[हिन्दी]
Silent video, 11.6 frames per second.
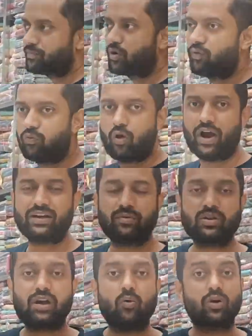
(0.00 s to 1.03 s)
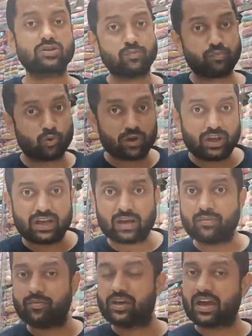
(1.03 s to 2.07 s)
आपको वो आइटम दिखाऊंगा जो पूरी
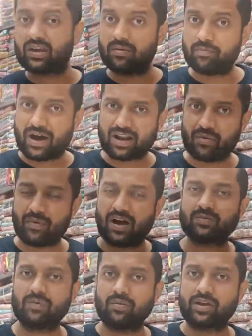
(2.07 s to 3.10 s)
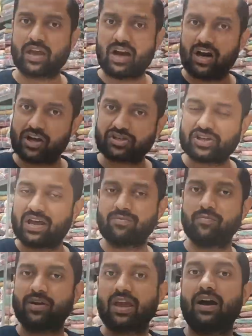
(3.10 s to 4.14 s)
गर्मी बिकेगी बारह मास माल बिकेगा हर शहर
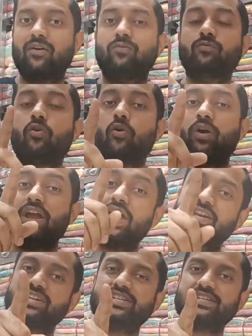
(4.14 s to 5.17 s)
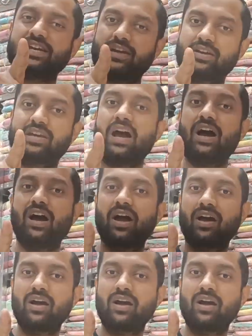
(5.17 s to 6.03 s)
में बिकेगा वो एक ही चीज़ है क्या